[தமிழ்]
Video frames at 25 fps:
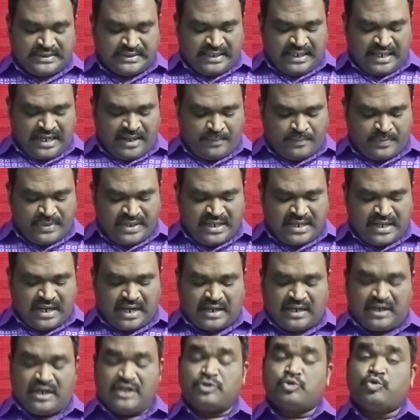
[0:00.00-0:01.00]
எட்டுல
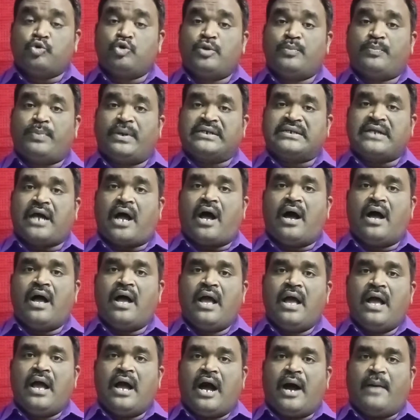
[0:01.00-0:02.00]
பீகார்ல துடுப்பட்டா
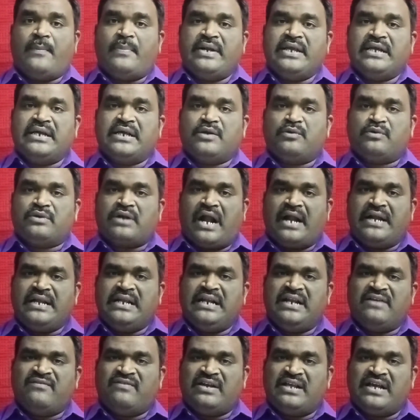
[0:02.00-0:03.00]
அப்படிங்கிற ஒரு
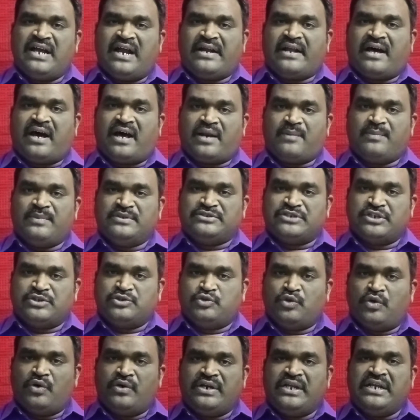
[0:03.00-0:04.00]
அணியில விளையாட ஆரம்பிச்ச
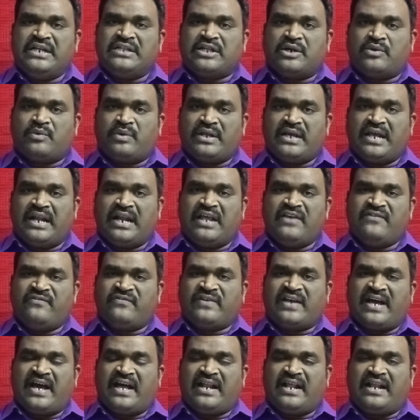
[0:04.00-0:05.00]
தோனி தன்னுடைய
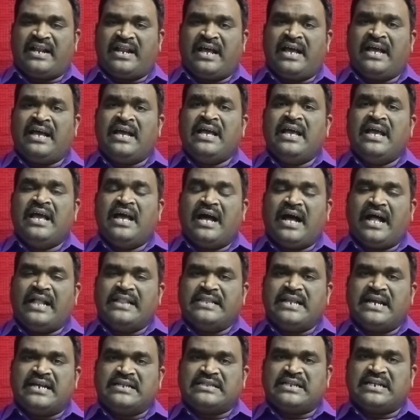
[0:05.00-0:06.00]
லைஃப் கேரரை
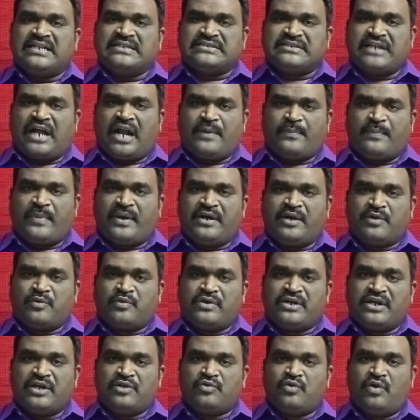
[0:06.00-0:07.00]
அந்த இடத்துல ஸ்டார்ட்
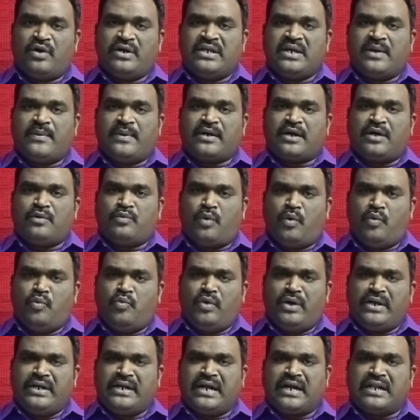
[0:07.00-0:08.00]
பண்ணக்கூடிய தோனி அவர்கள்
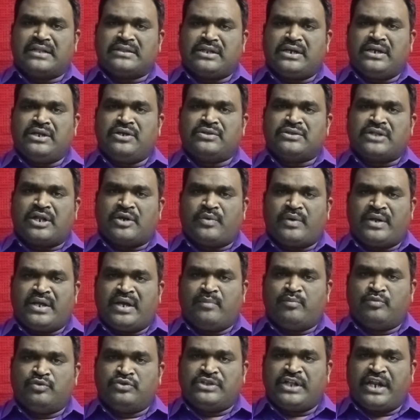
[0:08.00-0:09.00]
ஒவ்வொரு இடத்துலையும்
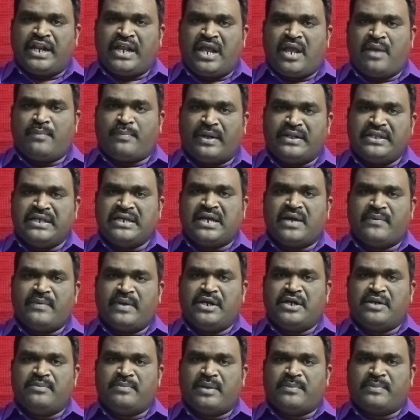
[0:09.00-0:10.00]
தன்னுடைய முத்திரையை பதிக்க
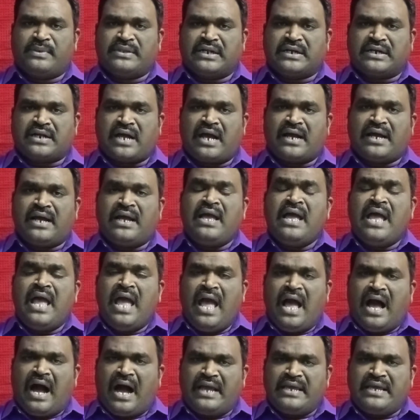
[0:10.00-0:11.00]
வேண்டும் என்பதற்காக
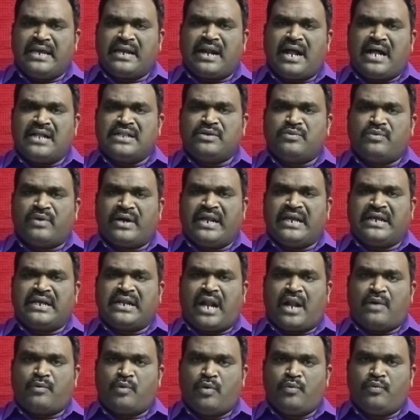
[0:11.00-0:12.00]
அயராது
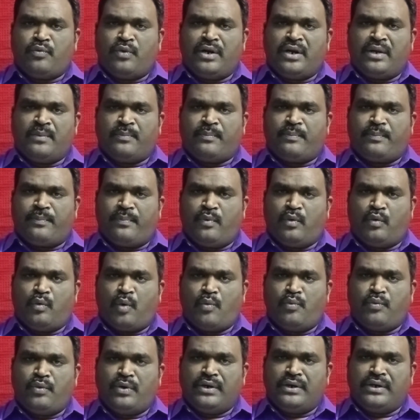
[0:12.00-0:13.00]
உழைக்கிறார் ஒவ்வொரு
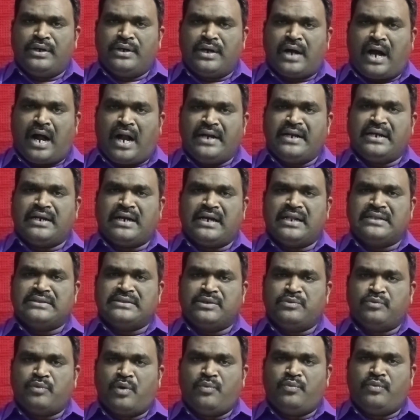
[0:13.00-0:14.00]
ஒவ்வொரு
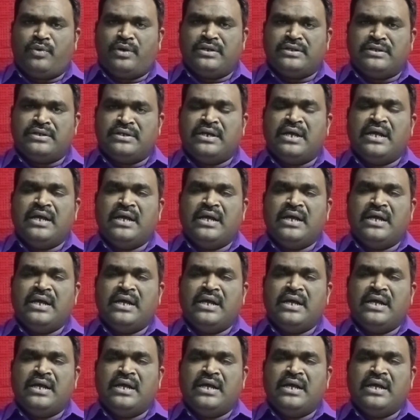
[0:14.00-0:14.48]
ஆடுகளத்தில் ஒவ்வொரு